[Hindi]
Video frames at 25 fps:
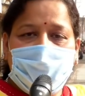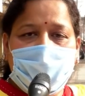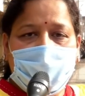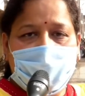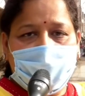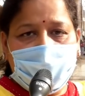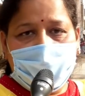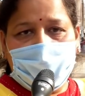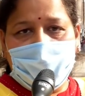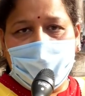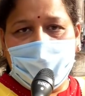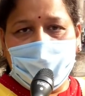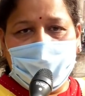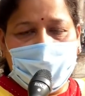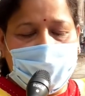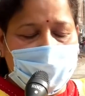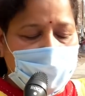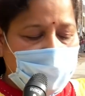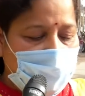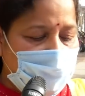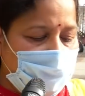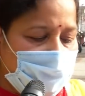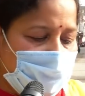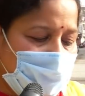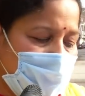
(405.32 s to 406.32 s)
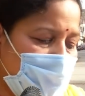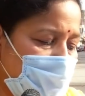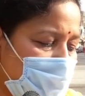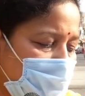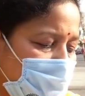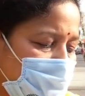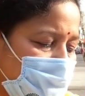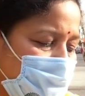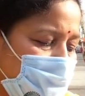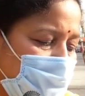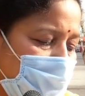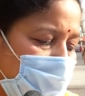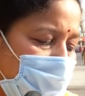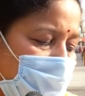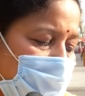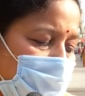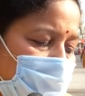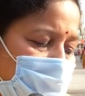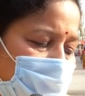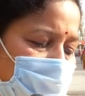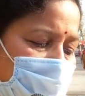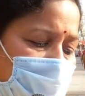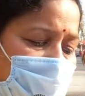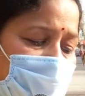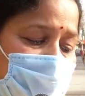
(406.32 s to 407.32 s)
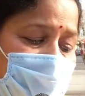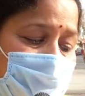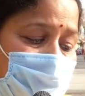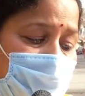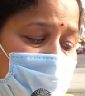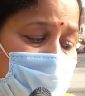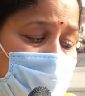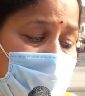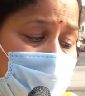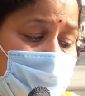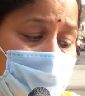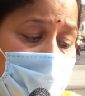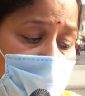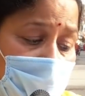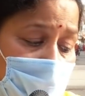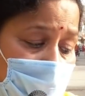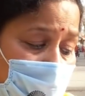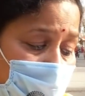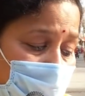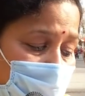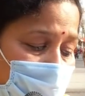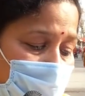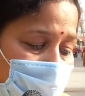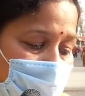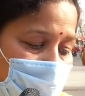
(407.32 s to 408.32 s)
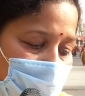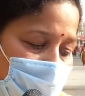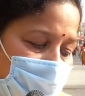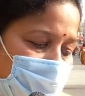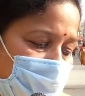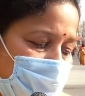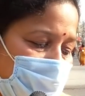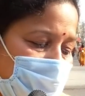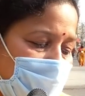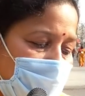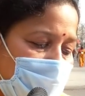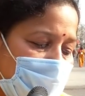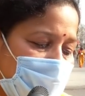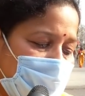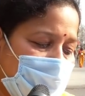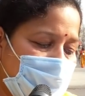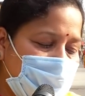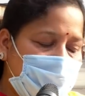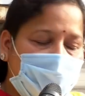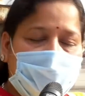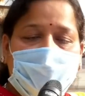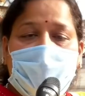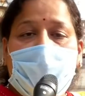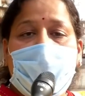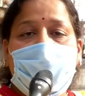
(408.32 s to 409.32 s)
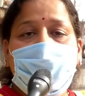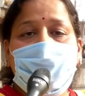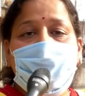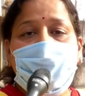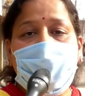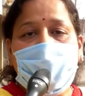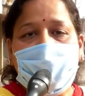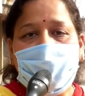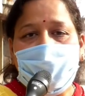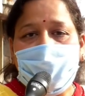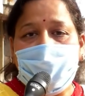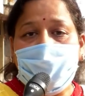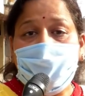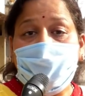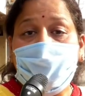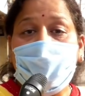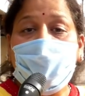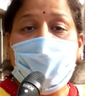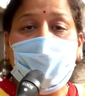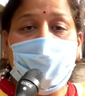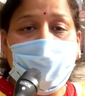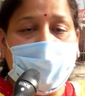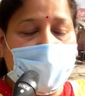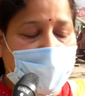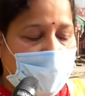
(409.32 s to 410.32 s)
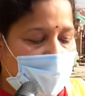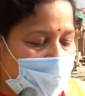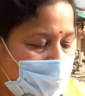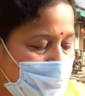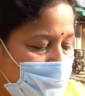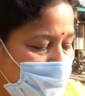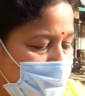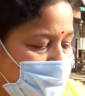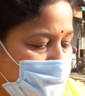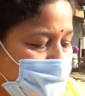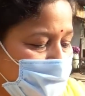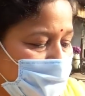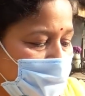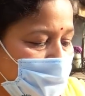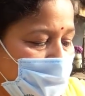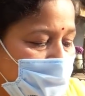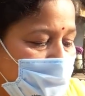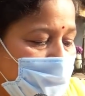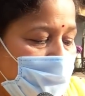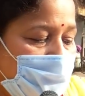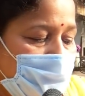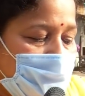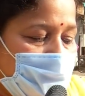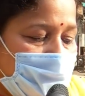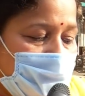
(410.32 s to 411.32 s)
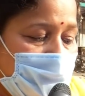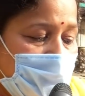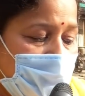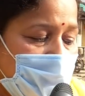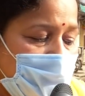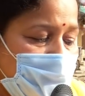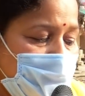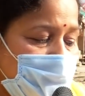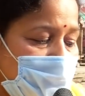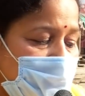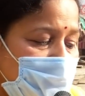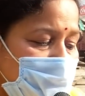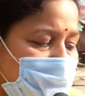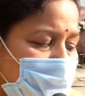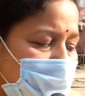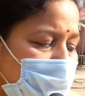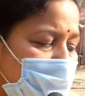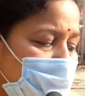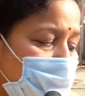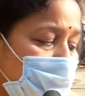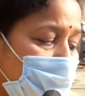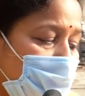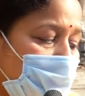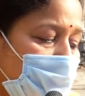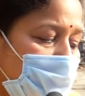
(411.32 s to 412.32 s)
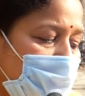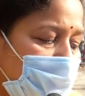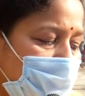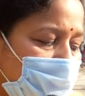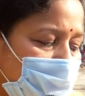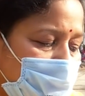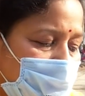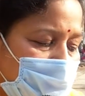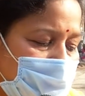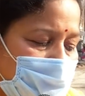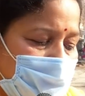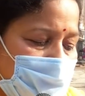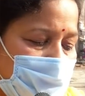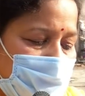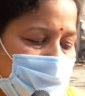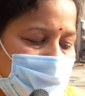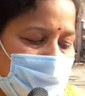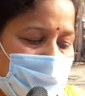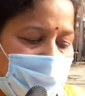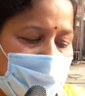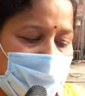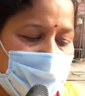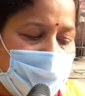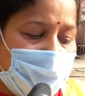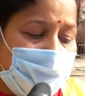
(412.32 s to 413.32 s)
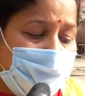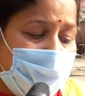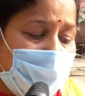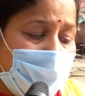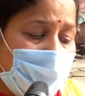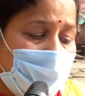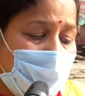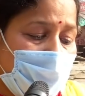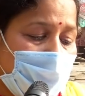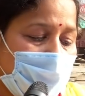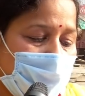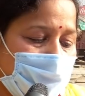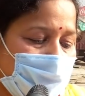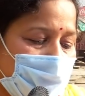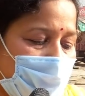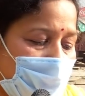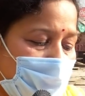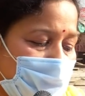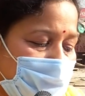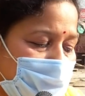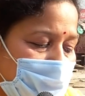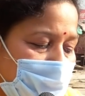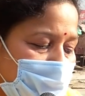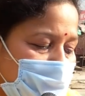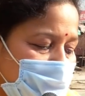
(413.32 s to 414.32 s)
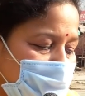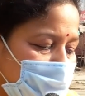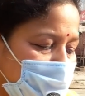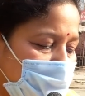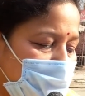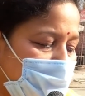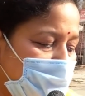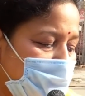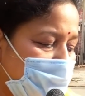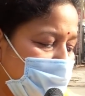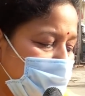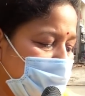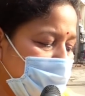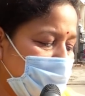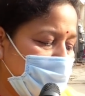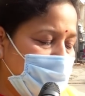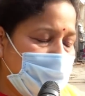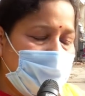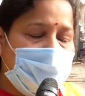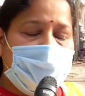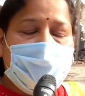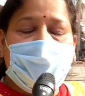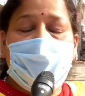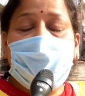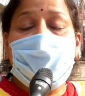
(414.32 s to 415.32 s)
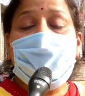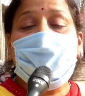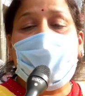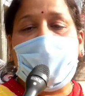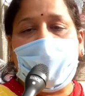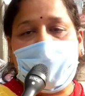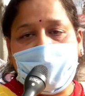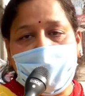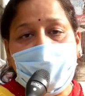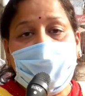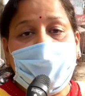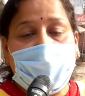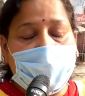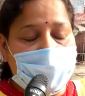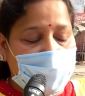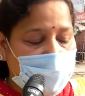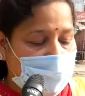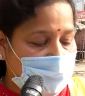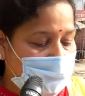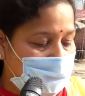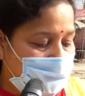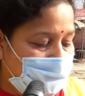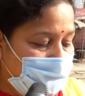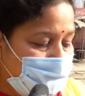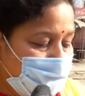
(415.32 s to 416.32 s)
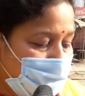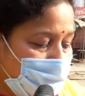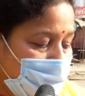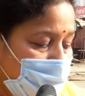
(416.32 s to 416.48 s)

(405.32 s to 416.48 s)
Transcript: डर की इंतहा तिलस्म से मानव को रोंदता शाप बनकर घूम रहा है देश देश की टोह लेकर संक्रमण और मौत के जखीरे देकर यह भारत आया है